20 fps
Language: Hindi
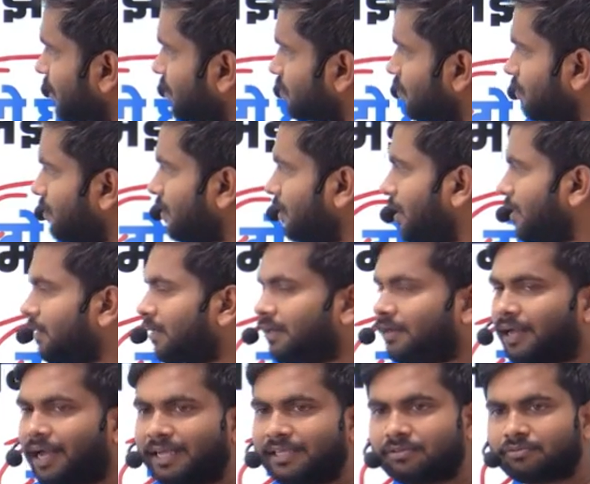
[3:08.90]
क्वेश्चन यानी कि
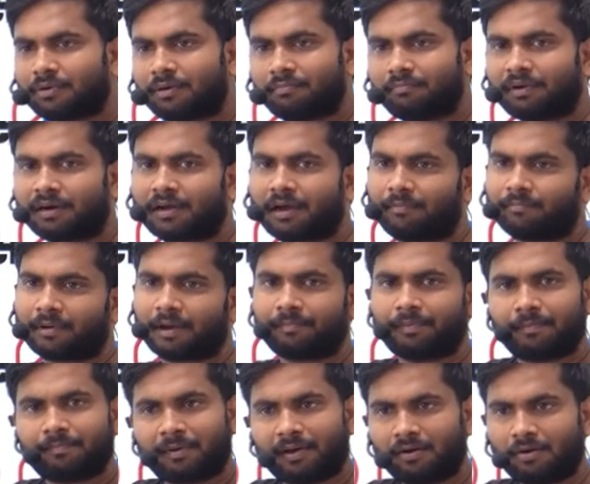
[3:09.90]
ढाई सौ नंबर का आपका
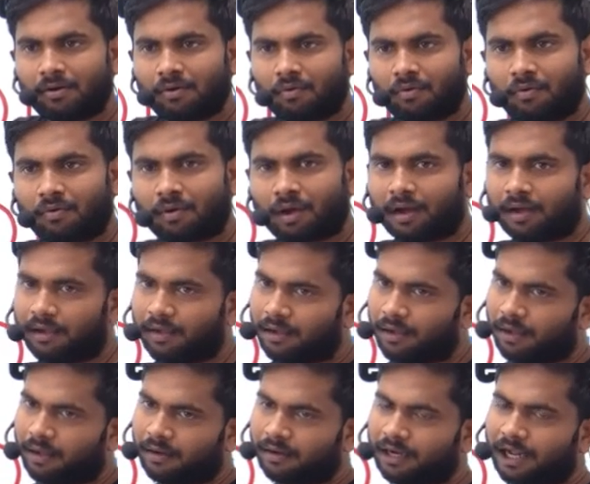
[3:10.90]
पेपर होगा
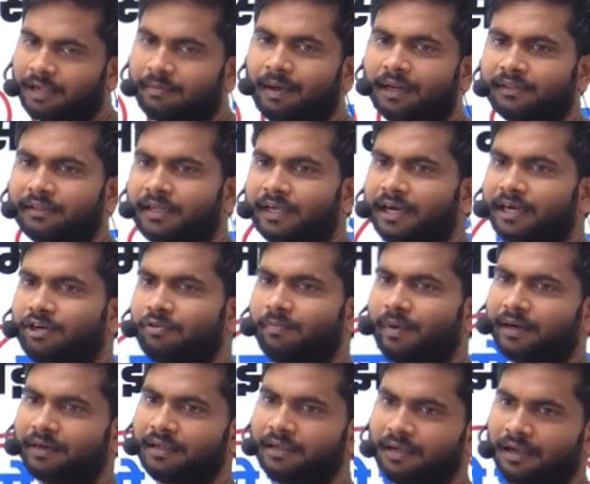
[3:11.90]
रही बात नेगेटिव
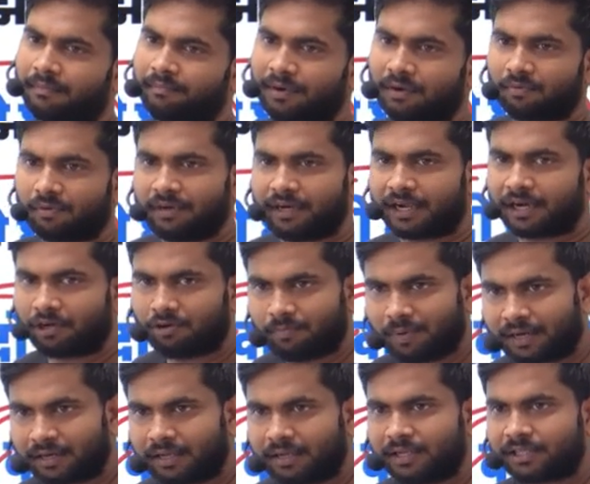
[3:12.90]
मार्किंग का बिल्कुल नेगेटिव
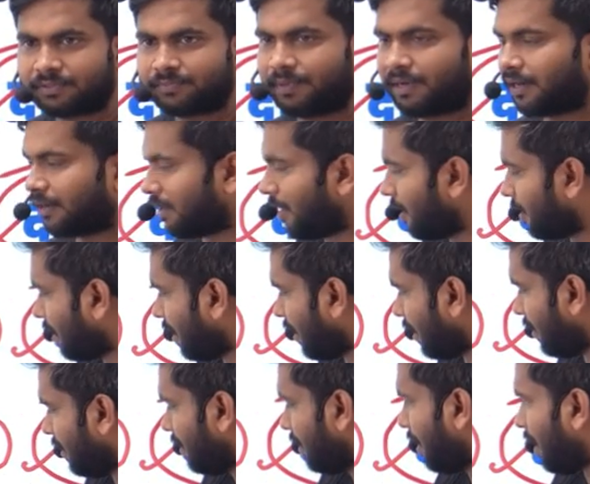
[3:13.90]
मार्किंग इसमें रखा गया
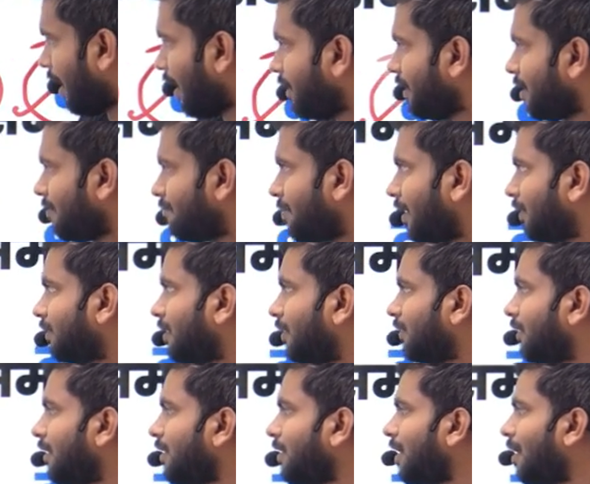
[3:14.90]
है आइए हम बात
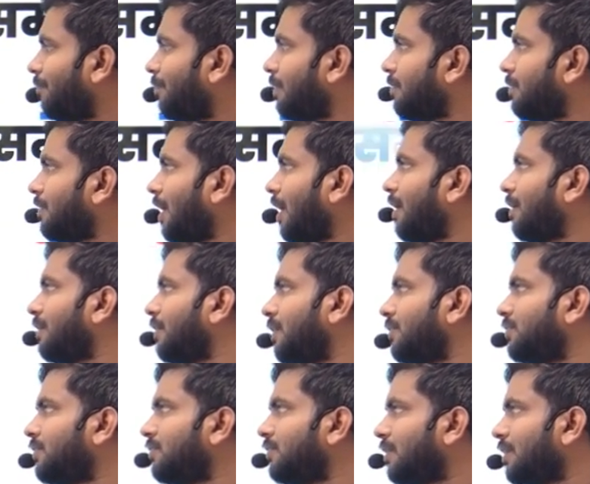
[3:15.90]
करते हैं यहाँ पे क्या क्या
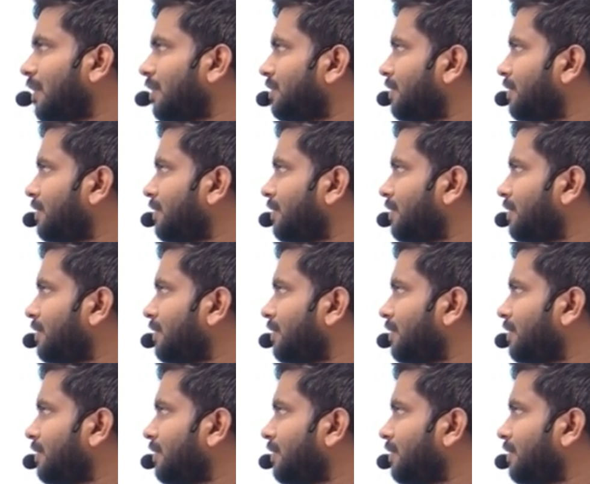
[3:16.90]
चीजें कैसे